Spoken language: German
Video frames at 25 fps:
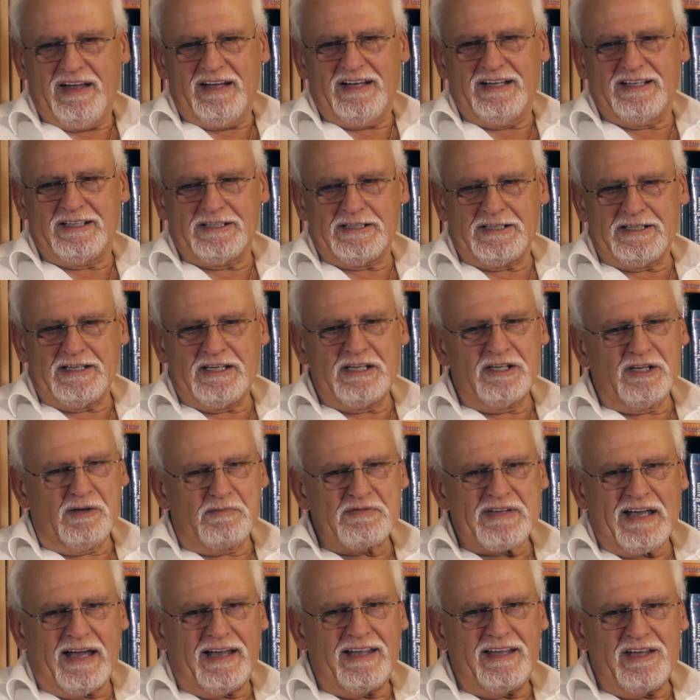Äh, ich habe
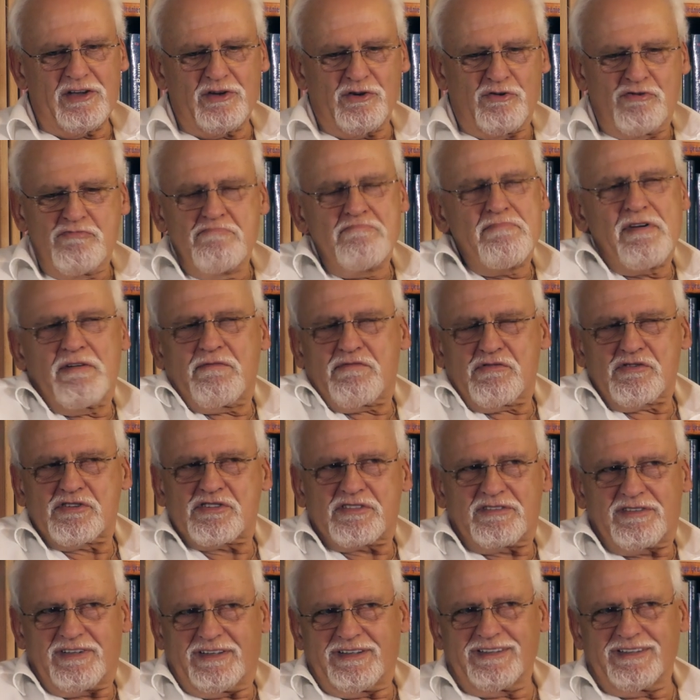es eigentlich unbewusst